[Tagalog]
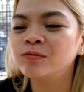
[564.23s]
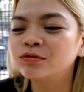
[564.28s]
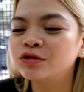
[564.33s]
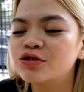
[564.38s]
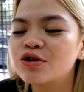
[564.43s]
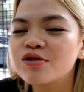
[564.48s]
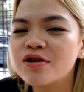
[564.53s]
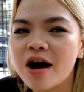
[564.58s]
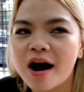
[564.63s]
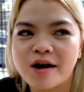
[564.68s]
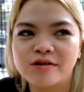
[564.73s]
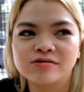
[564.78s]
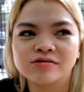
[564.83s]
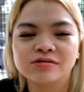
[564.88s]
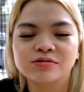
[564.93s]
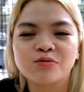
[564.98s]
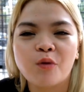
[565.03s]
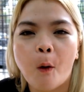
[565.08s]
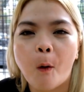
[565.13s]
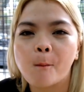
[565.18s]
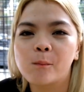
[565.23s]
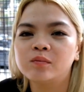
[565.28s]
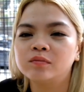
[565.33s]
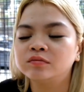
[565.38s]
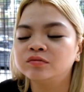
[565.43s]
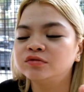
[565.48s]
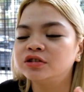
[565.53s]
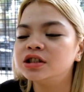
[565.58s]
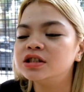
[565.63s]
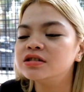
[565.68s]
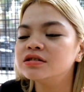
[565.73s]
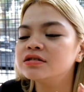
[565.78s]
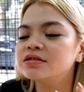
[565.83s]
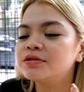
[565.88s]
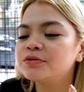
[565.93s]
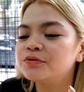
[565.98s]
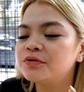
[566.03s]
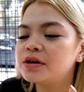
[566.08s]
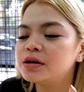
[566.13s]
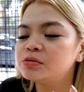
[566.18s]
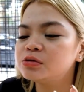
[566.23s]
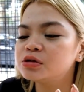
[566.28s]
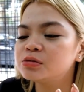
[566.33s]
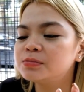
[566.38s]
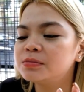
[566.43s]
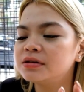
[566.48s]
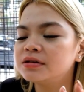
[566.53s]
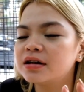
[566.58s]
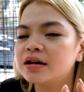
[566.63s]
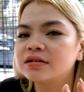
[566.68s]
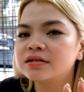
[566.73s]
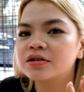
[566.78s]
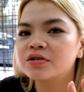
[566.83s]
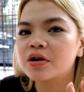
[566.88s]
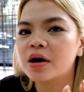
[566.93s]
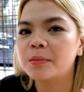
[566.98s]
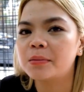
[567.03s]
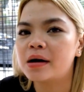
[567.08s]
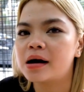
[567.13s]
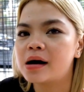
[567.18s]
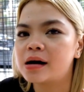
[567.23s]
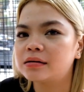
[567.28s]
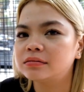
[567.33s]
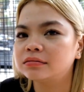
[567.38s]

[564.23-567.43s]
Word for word: so guys, this is the famous banana rama.